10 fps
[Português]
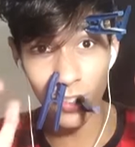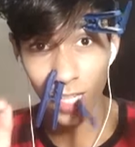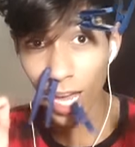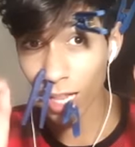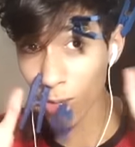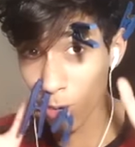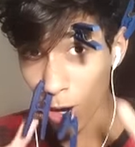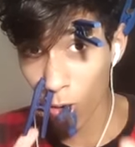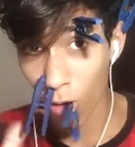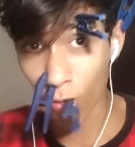assim até
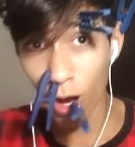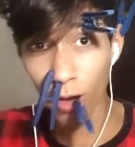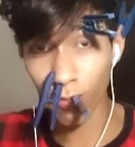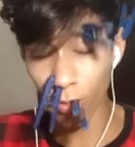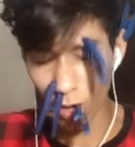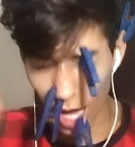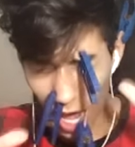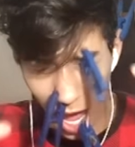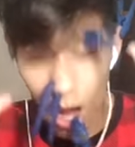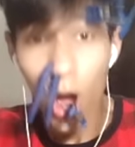pegar o ovo,
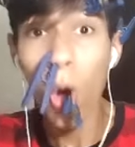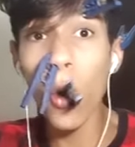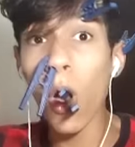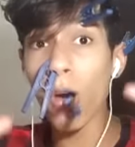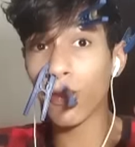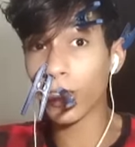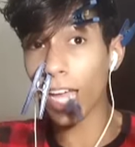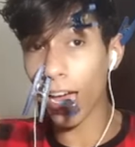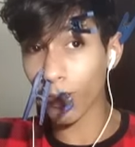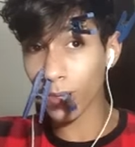Ah, o ovo,
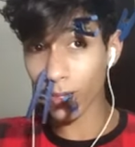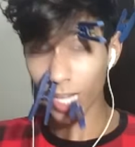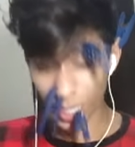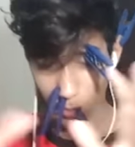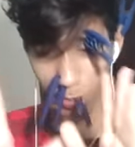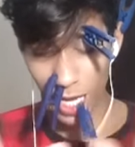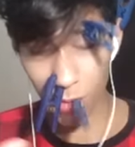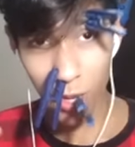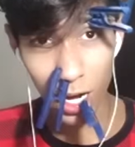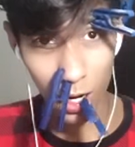tá pera,
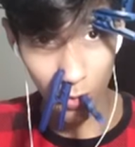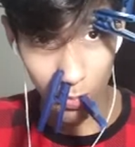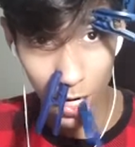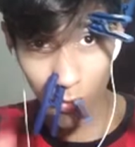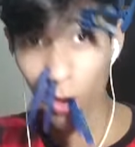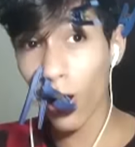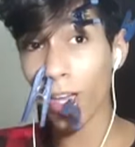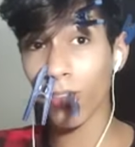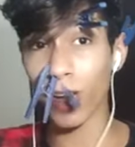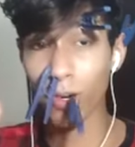pera. Eu, mano, eu vou
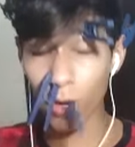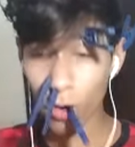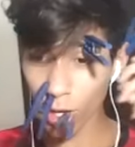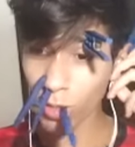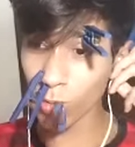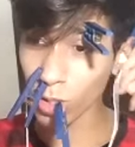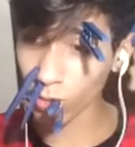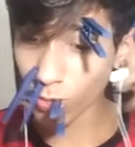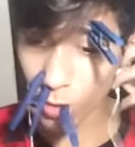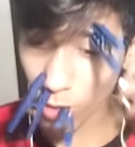correndo, velho. Eu vou correndo muito.
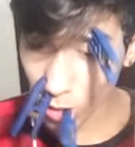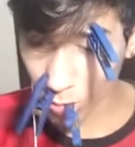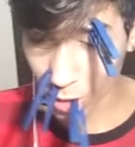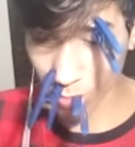Eu vou correndo muito.